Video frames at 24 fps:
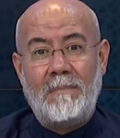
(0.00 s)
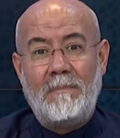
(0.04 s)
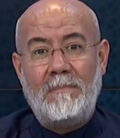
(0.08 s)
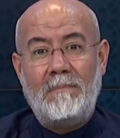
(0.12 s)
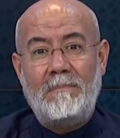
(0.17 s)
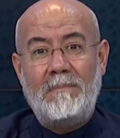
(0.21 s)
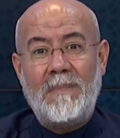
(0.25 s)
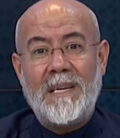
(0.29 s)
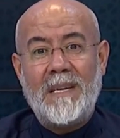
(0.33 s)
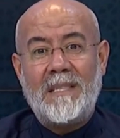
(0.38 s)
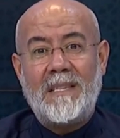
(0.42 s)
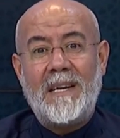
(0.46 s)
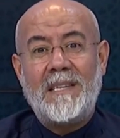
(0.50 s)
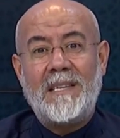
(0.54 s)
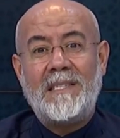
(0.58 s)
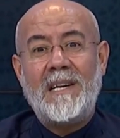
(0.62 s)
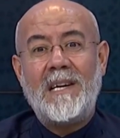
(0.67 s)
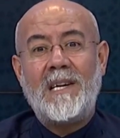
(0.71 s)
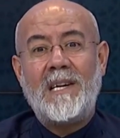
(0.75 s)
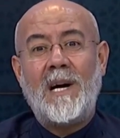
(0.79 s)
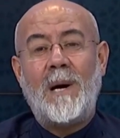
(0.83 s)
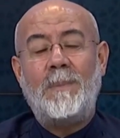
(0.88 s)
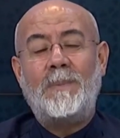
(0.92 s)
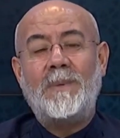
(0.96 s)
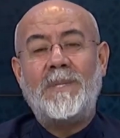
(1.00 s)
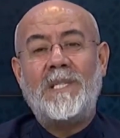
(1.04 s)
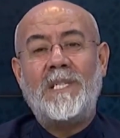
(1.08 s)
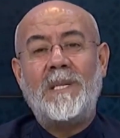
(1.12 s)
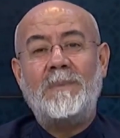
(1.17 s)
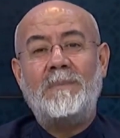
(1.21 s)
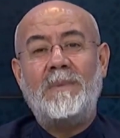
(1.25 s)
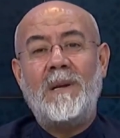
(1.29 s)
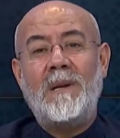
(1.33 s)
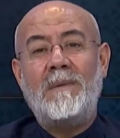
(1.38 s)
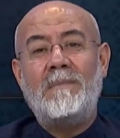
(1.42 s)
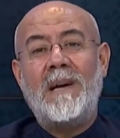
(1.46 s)
Medrese
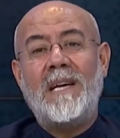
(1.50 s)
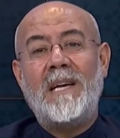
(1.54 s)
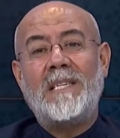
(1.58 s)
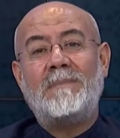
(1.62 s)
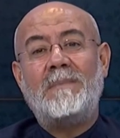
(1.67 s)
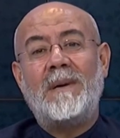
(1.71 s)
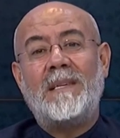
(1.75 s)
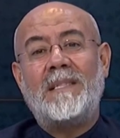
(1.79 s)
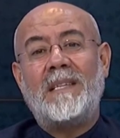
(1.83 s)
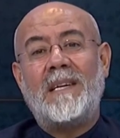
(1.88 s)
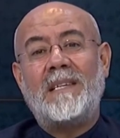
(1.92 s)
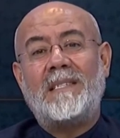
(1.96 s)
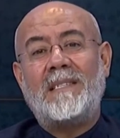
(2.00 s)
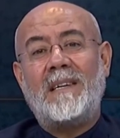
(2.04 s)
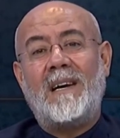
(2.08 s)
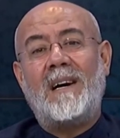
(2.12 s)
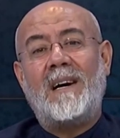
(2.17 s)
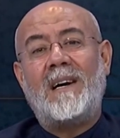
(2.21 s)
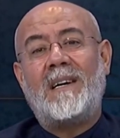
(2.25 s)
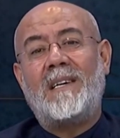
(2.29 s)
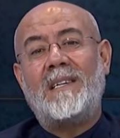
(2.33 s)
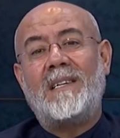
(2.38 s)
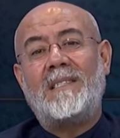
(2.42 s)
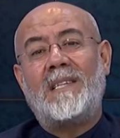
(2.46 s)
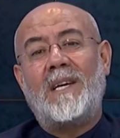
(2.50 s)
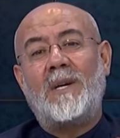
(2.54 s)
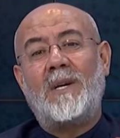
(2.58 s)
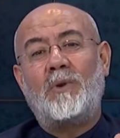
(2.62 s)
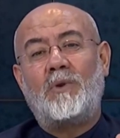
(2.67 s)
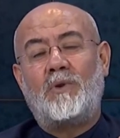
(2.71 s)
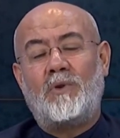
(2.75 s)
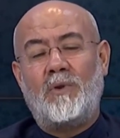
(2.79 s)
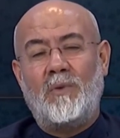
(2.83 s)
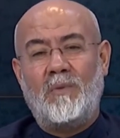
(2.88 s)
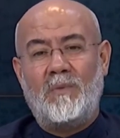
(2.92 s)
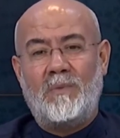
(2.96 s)
kapısı bilmez medrese hakkında
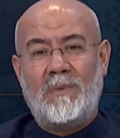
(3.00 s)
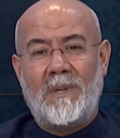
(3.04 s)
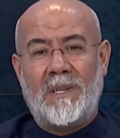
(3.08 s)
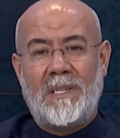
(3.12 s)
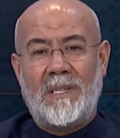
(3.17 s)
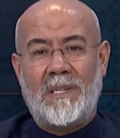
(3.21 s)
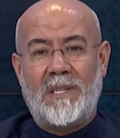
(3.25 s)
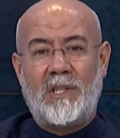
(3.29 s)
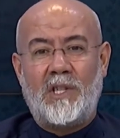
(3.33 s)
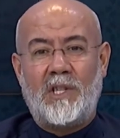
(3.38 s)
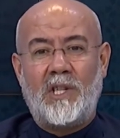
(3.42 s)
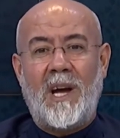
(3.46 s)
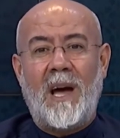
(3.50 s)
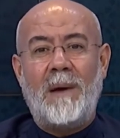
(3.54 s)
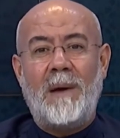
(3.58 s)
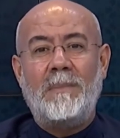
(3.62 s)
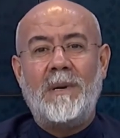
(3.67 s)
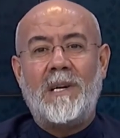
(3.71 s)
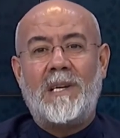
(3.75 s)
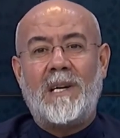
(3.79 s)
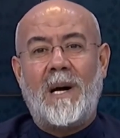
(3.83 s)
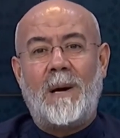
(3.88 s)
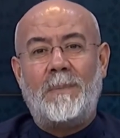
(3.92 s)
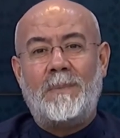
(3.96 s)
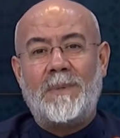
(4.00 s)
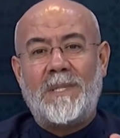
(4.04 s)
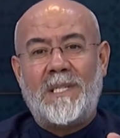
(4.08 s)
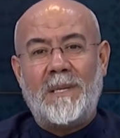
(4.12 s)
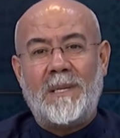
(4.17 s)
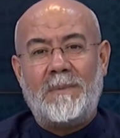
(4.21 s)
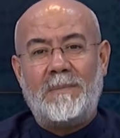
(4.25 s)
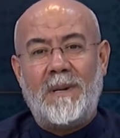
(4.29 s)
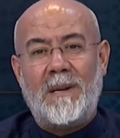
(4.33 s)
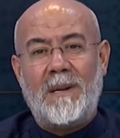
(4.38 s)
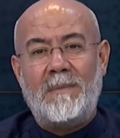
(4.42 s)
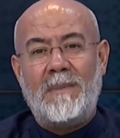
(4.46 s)
hüküm verir. Cami
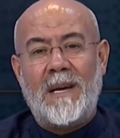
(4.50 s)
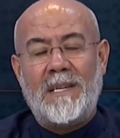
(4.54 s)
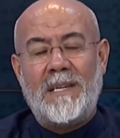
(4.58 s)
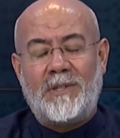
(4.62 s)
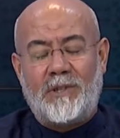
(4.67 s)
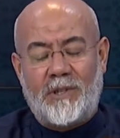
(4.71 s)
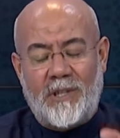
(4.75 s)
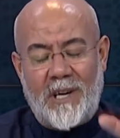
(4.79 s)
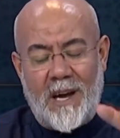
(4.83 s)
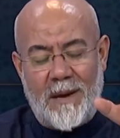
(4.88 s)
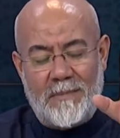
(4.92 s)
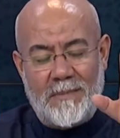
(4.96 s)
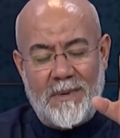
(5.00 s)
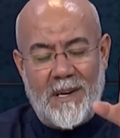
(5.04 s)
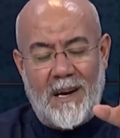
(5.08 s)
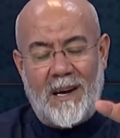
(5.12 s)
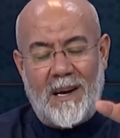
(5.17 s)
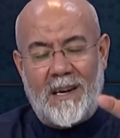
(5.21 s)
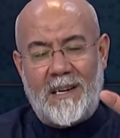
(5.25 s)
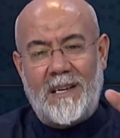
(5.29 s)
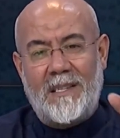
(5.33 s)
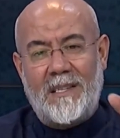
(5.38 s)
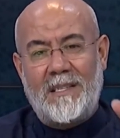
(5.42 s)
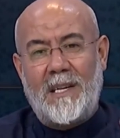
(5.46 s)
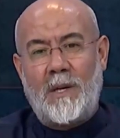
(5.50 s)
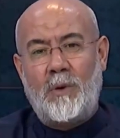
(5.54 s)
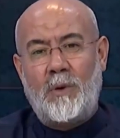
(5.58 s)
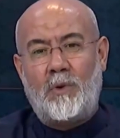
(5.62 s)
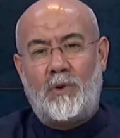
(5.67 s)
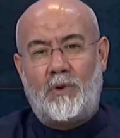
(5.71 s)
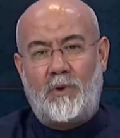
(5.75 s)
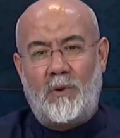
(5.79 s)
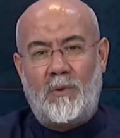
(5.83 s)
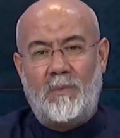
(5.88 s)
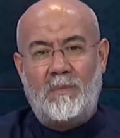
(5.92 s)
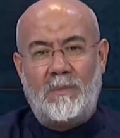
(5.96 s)
kapısı bilmez cami hakkında
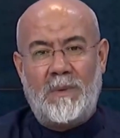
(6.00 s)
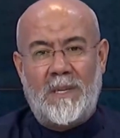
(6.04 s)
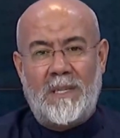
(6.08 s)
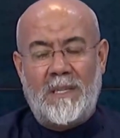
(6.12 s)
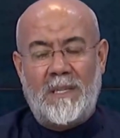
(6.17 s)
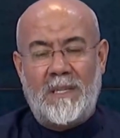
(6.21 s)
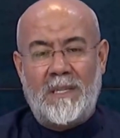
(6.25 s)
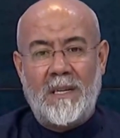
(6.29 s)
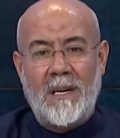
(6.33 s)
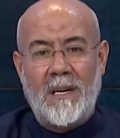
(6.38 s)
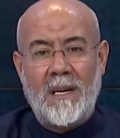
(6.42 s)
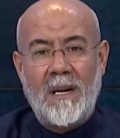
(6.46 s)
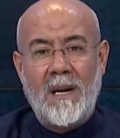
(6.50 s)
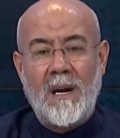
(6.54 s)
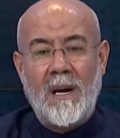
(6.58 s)
hüküm verir.